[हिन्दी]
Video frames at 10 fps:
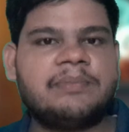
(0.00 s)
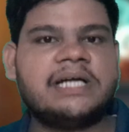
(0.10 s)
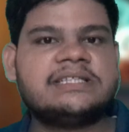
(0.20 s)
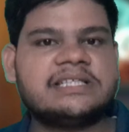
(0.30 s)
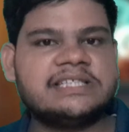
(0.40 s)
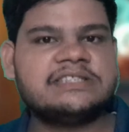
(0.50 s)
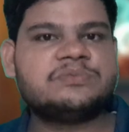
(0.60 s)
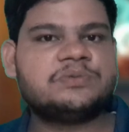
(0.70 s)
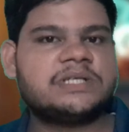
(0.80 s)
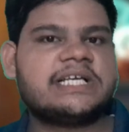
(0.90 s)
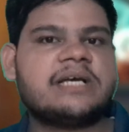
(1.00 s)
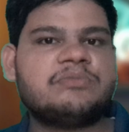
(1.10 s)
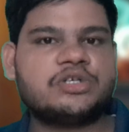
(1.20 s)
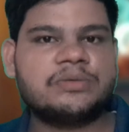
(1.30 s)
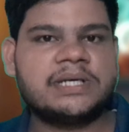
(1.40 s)
अब बात करते हैं इस मूव के
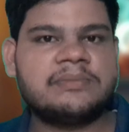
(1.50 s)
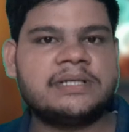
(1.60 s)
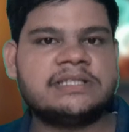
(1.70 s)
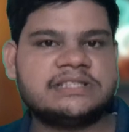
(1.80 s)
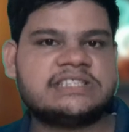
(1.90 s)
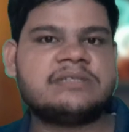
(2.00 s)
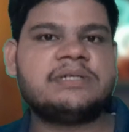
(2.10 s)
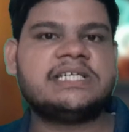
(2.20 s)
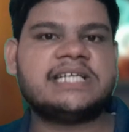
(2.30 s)
कैमियो के बारे में जैसे मैंने